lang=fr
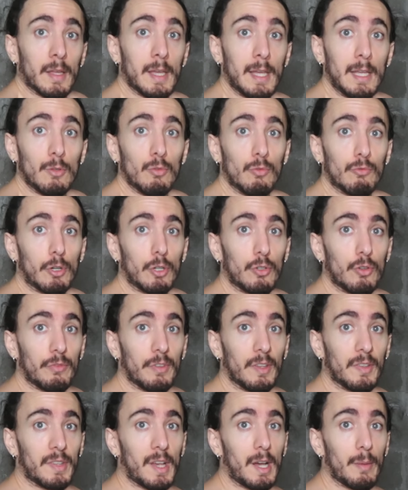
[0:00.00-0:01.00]
Et une fois que je
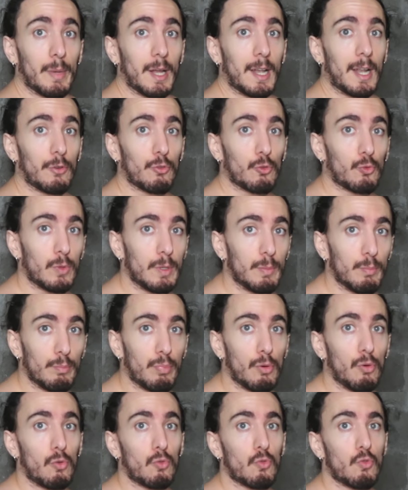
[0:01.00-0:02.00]
fais ça, ben là je suis
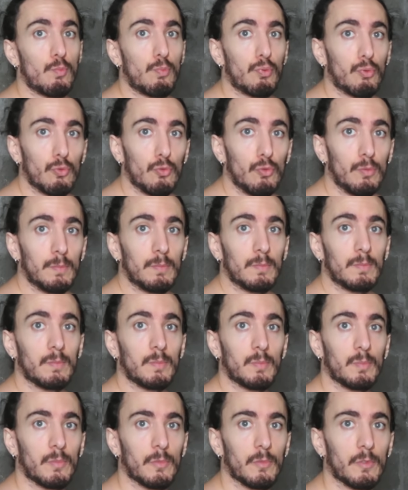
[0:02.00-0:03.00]
beaucoup plus
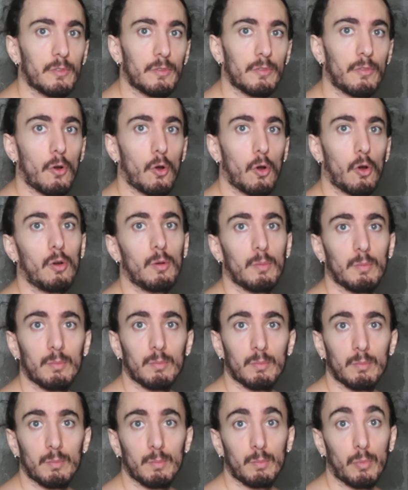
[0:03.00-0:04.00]
fort
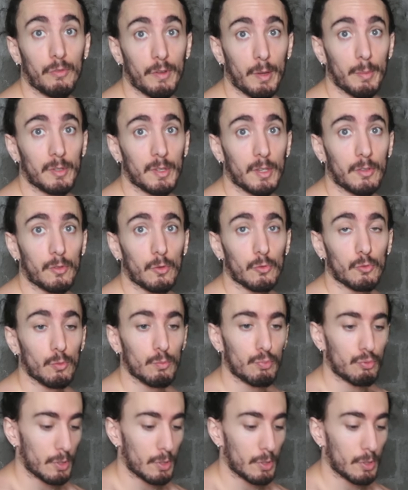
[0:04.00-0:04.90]
pour faire mes extensions de